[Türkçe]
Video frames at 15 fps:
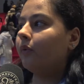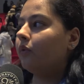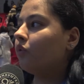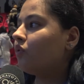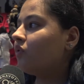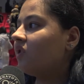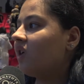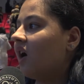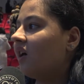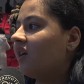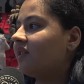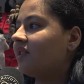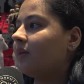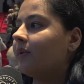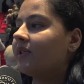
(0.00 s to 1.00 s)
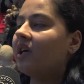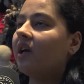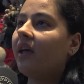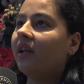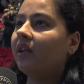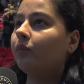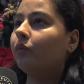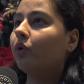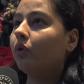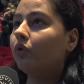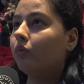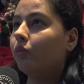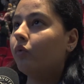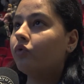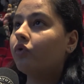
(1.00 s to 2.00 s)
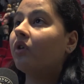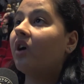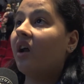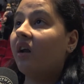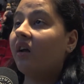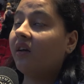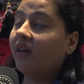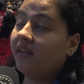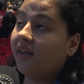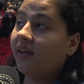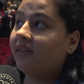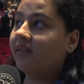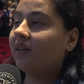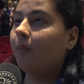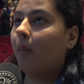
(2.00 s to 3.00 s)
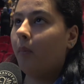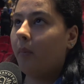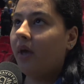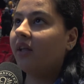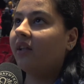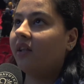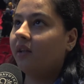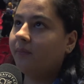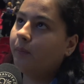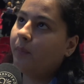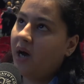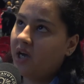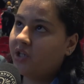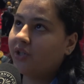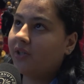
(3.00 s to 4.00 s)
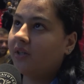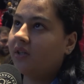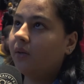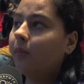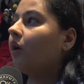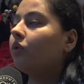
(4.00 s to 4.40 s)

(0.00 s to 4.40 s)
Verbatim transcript: Ben onun sayesinde mesela elimi kolumu çok hareket ettirmemeye başladım.